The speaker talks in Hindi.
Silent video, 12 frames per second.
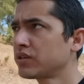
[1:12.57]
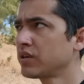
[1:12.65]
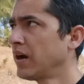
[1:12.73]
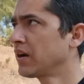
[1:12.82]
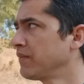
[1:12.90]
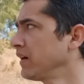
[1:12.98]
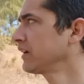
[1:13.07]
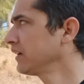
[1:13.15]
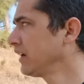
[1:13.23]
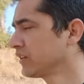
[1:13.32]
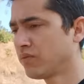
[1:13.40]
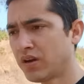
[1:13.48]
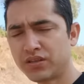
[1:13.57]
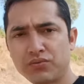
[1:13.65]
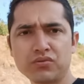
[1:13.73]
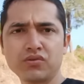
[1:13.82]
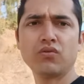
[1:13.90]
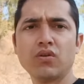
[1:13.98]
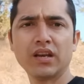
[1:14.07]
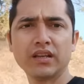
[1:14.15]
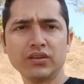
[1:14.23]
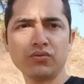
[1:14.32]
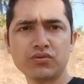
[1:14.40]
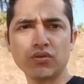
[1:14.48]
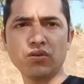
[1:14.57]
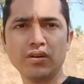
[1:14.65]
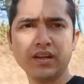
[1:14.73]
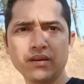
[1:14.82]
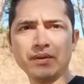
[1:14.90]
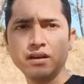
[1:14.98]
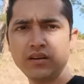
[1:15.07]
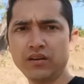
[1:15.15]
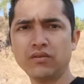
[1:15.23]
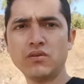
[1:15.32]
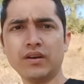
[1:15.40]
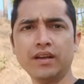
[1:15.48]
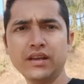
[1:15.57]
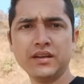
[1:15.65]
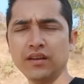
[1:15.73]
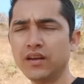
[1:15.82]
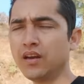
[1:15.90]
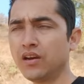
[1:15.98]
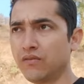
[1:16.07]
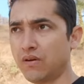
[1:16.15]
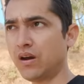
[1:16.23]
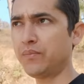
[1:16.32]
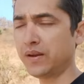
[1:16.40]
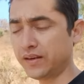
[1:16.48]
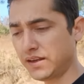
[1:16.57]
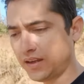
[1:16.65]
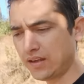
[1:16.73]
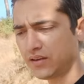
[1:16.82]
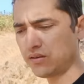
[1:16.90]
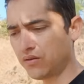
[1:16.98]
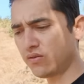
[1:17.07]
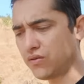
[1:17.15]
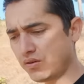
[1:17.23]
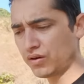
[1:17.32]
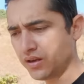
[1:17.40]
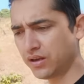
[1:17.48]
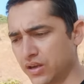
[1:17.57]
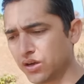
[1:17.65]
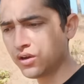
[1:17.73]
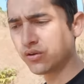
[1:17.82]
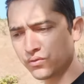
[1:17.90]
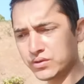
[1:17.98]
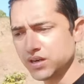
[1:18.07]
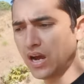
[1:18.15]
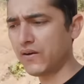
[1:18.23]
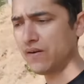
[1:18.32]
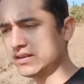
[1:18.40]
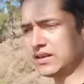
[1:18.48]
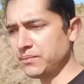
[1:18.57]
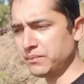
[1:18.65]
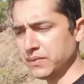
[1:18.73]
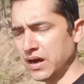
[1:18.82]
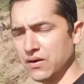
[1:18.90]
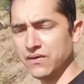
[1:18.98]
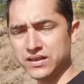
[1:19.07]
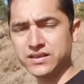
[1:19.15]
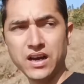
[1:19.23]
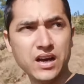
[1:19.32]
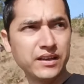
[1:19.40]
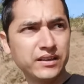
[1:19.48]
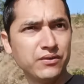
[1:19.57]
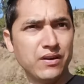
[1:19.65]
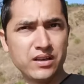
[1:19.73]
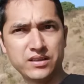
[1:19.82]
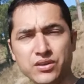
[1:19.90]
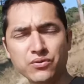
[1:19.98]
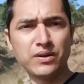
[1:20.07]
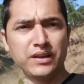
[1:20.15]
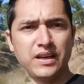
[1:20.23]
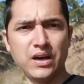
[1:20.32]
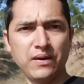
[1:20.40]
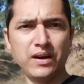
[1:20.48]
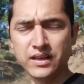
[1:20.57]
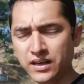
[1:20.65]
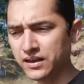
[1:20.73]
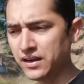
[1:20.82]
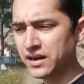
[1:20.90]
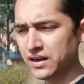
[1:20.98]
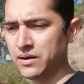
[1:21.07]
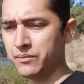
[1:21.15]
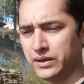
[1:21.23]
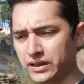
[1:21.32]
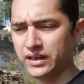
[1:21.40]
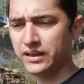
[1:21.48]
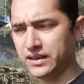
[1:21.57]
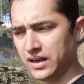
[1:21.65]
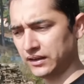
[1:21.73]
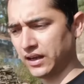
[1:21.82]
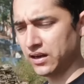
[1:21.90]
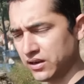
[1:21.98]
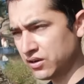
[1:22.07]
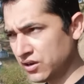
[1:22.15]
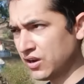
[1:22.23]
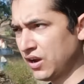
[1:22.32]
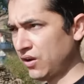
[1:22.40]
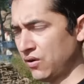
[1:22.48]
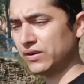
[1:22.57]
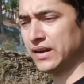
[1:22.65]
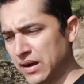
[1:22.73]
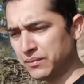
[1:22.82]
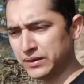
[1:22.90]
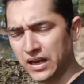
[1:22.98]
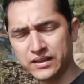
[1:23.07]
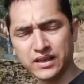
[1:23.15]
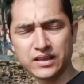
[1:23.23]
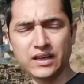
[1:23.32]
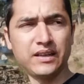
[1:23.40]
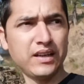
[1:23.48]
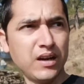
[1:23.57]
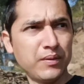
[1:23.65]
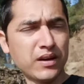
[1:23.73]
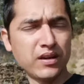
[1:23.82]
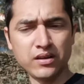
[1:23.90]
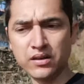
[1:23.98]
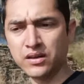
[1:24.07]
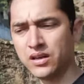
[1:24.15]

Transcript: तो उसके भाग भाग के गया तो वहाँ से कुछ लोग आ रहे थे कुछ लोगों ने हम लोगों ने वहाँ पर गए और कुछ आवाज़ आवाज़ें आ रही थी वहाँ से रोने की आवाज़ें पता नहीं क्या था और यहाँ बताया जाता है कि यहाँ पर